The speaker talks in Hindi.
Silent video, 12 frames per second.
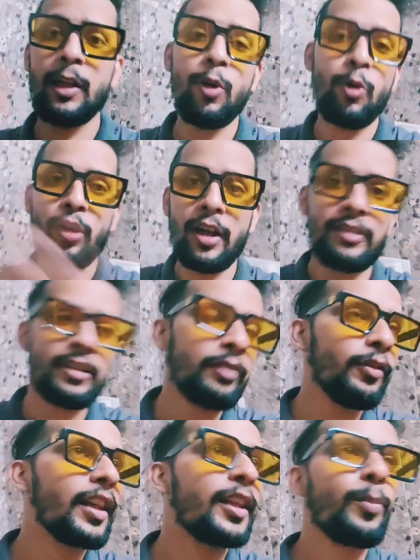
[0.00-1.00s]
हेलो गाइस एंड
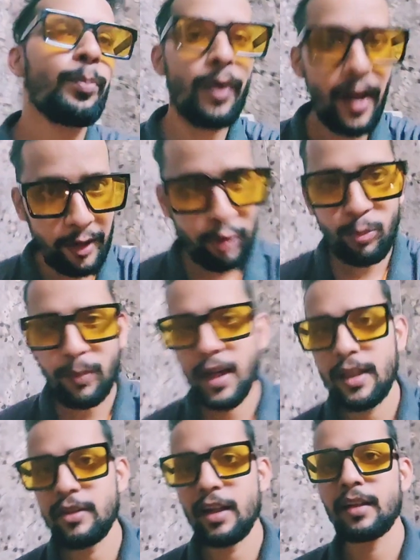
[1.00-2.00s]
वेलकम बैक टू
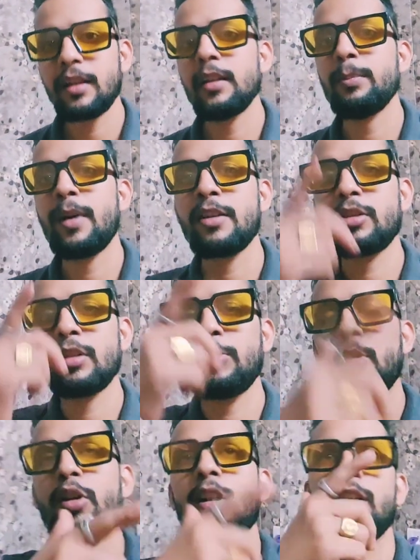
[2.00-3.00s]
माय चैनल हिमाचली
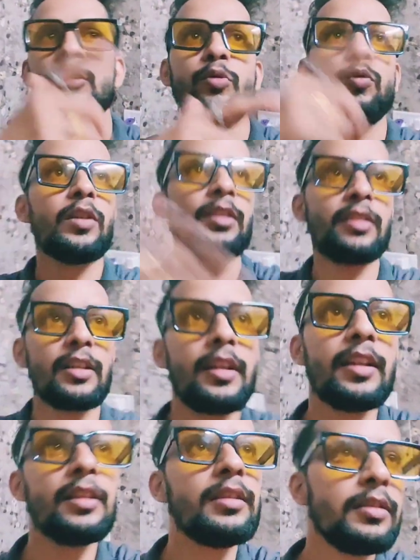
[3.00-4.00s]
बॉय आसू वंस
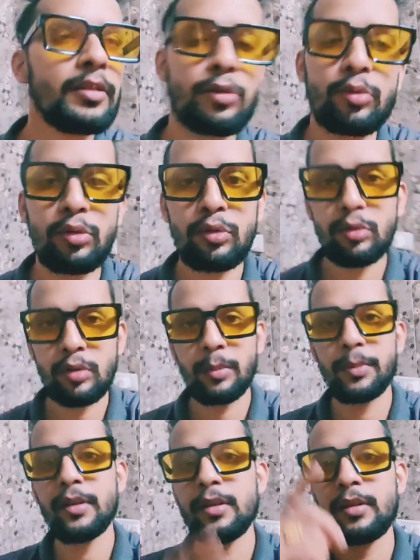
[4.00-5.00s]
अगेन सो
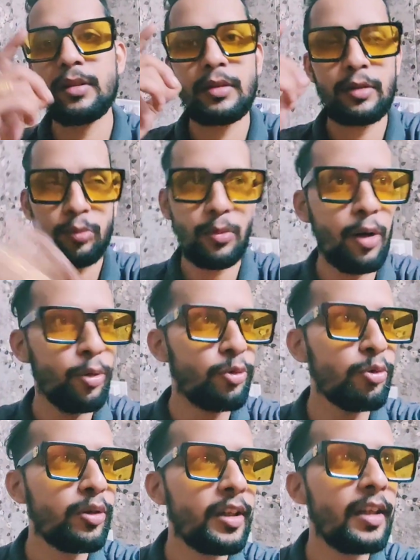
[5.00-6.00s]
अभी सुबह हो
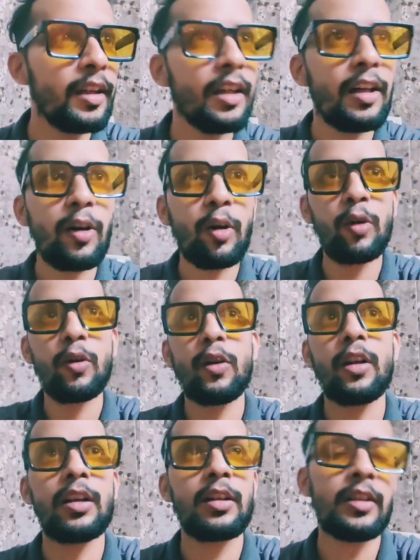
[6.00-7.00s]
चुकी है
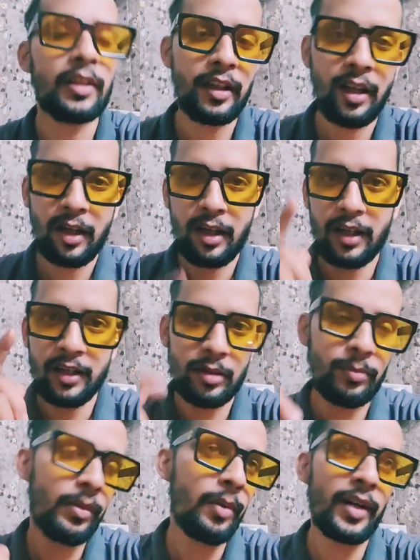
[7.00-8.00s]
और आज
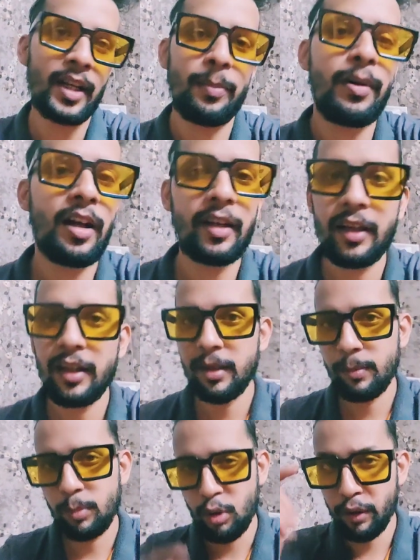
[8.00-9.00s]
हमारा प्लान है
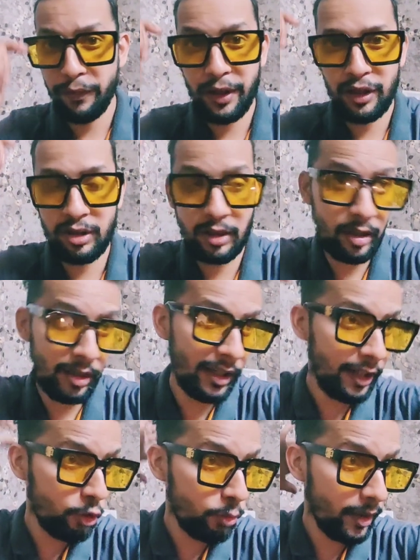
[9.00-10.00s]
मॉडिफिकेशन करने
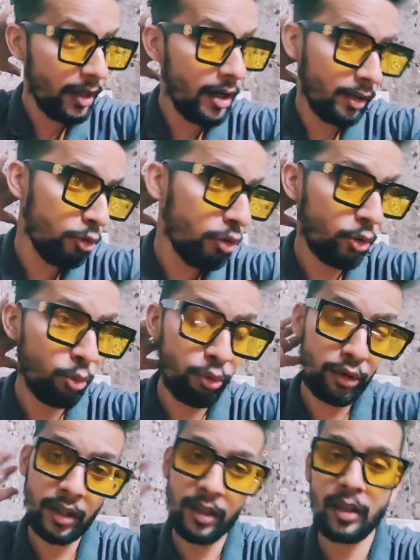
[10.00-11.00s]
का जो मैंने आधूरा
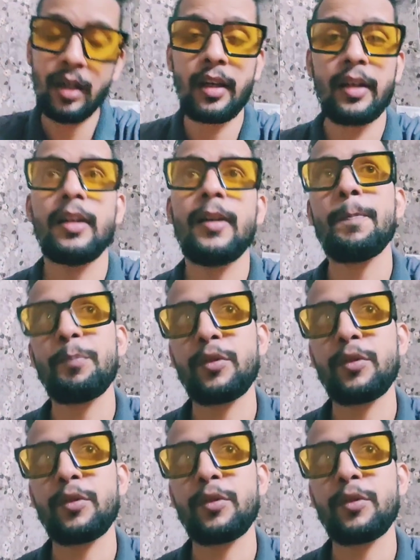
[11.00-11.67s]
छोड़ दिया था कार का